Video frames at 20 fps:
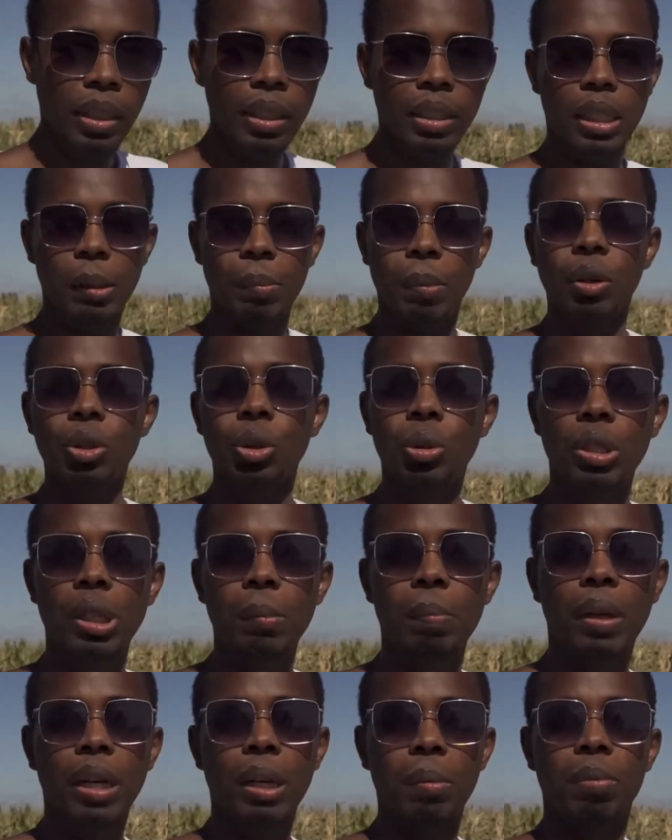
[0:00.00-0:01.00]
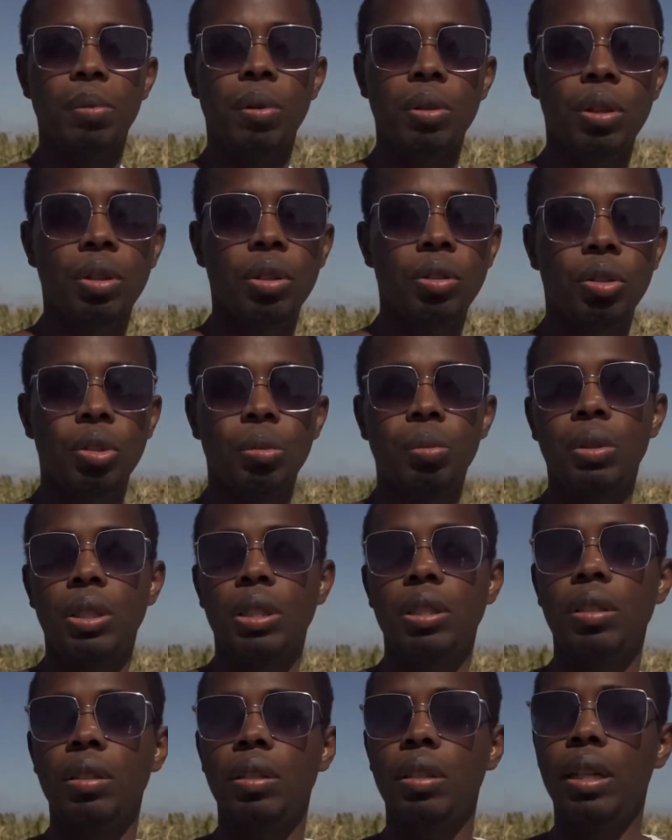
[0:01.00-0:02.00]
Ses proches aussi prient pour que Dieu
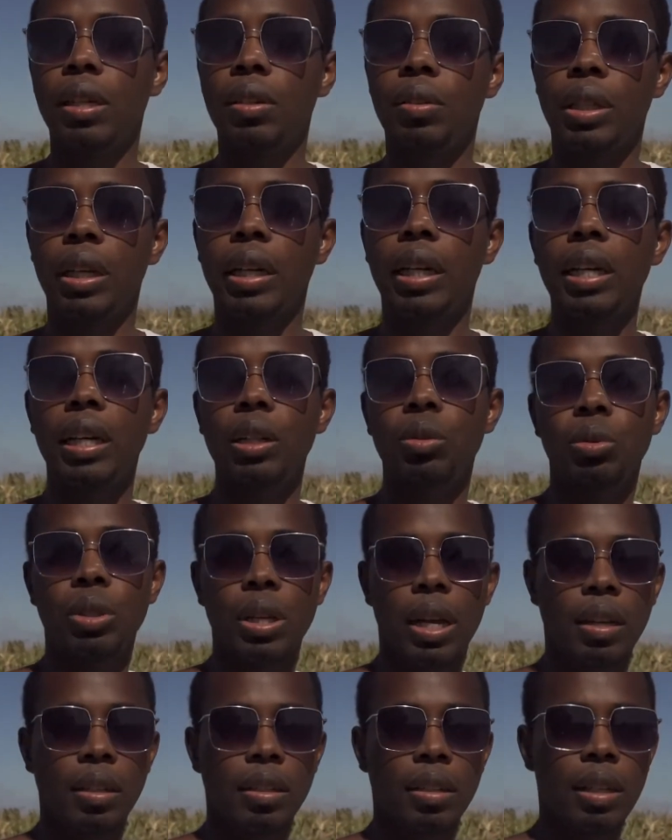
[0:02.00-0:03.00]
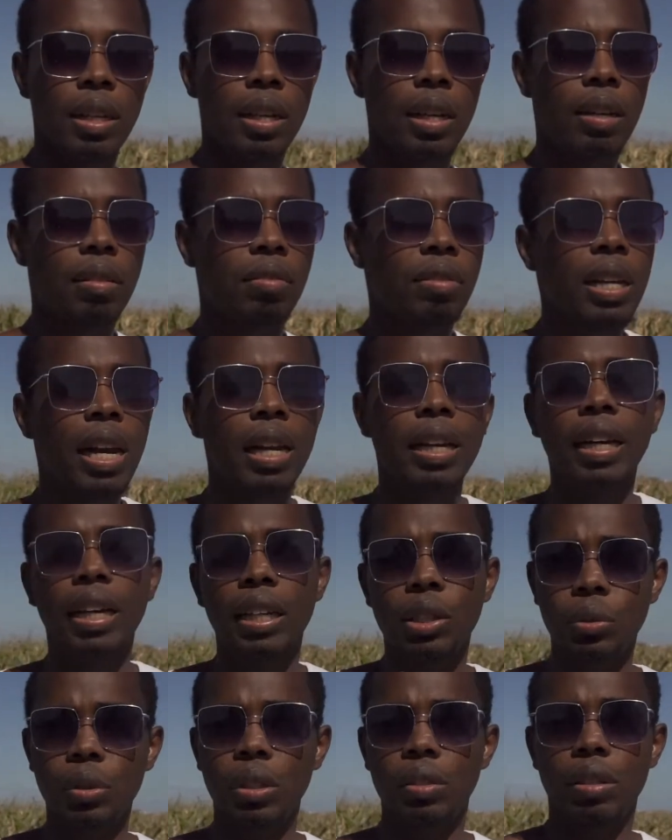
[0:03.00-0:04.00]
puisse le guérir et tout ça, via la
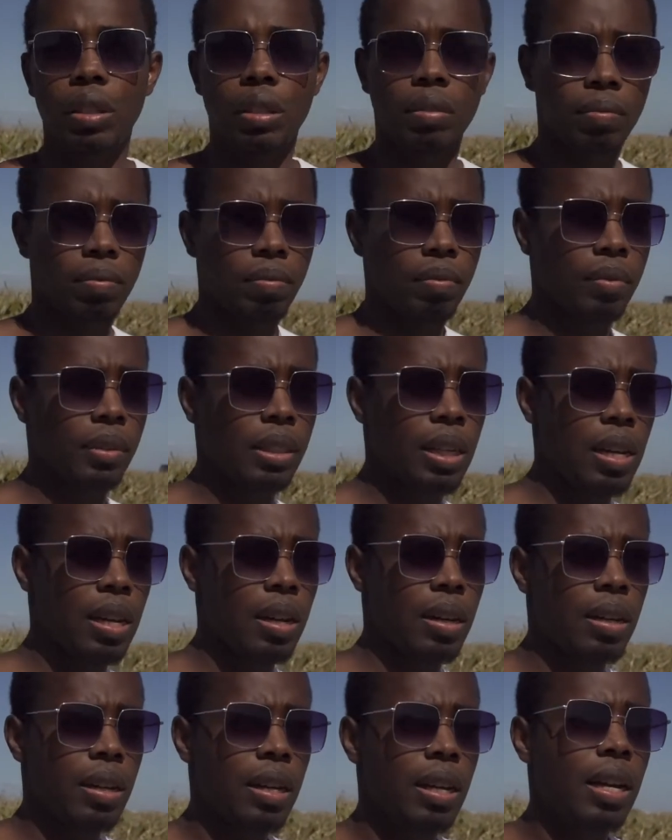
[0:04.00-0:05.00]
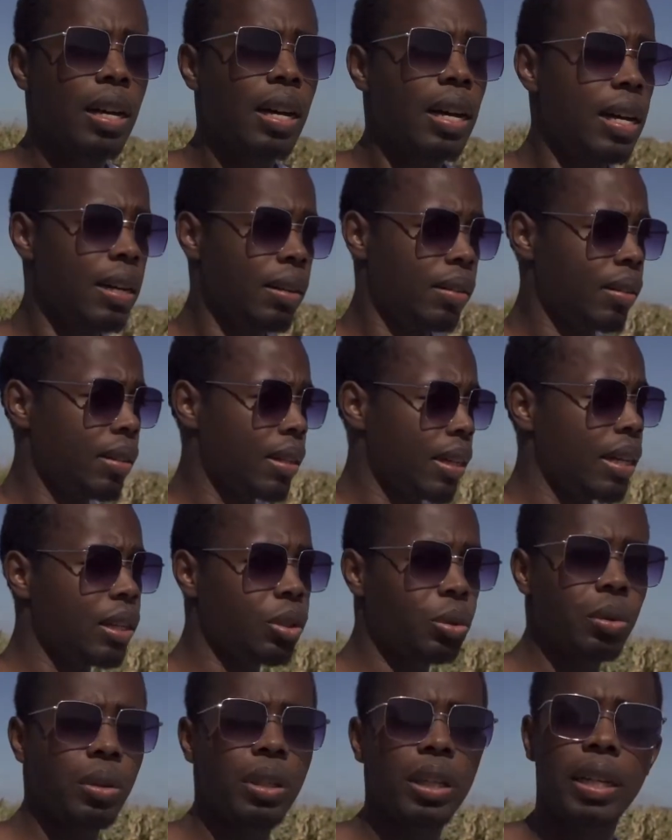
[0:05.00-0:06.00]
guérison divine. Alors, un
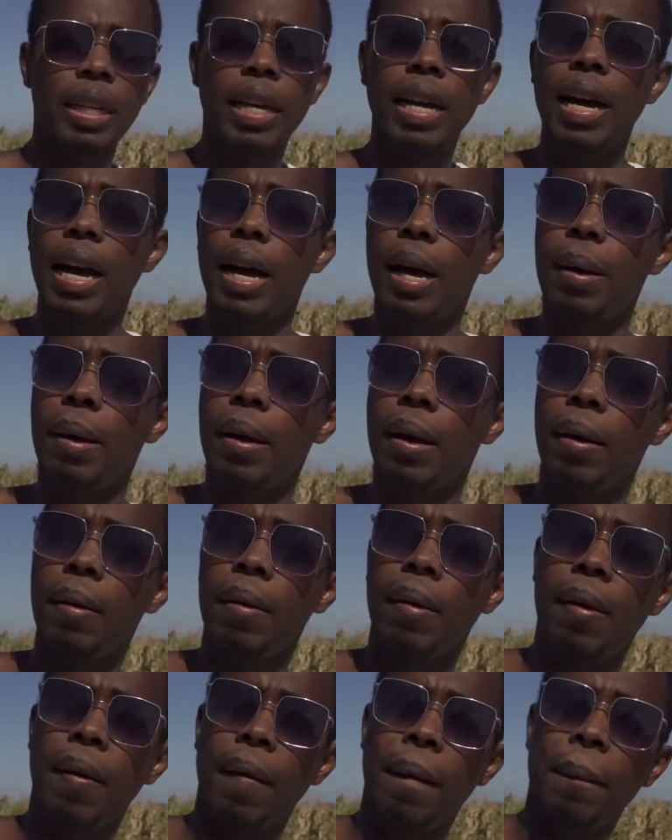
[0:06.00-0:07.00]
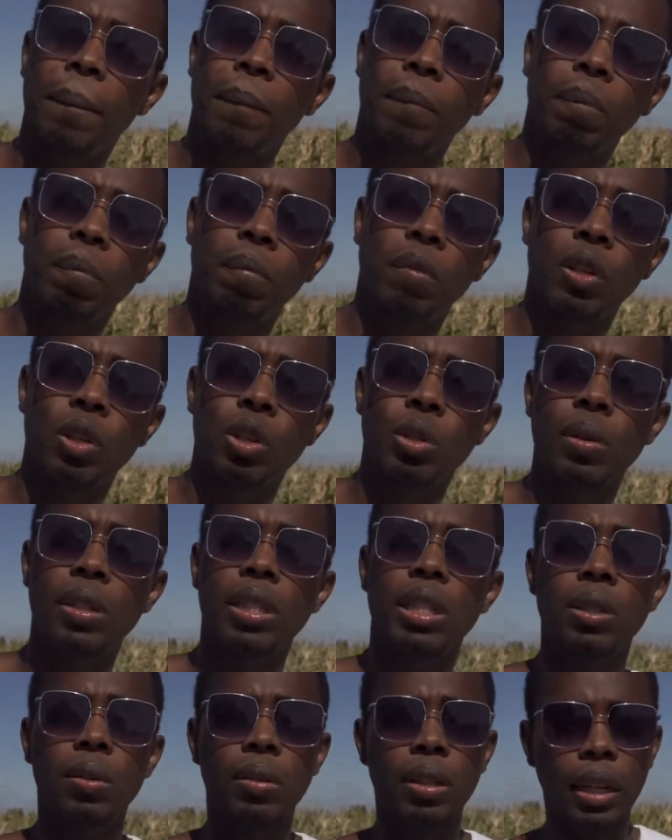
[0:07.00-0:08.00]
jour, il y a un
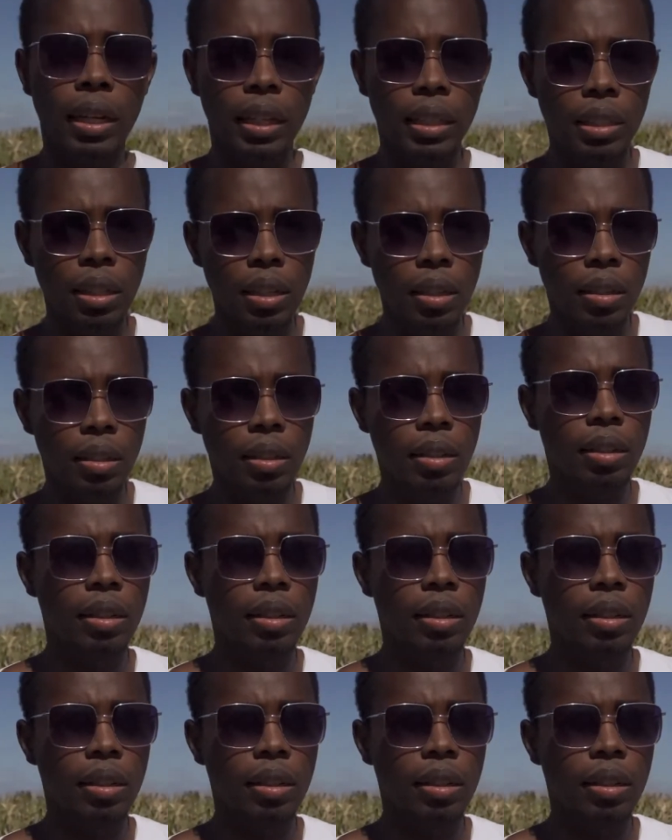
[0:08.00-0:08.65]
soi-disant guérisseur,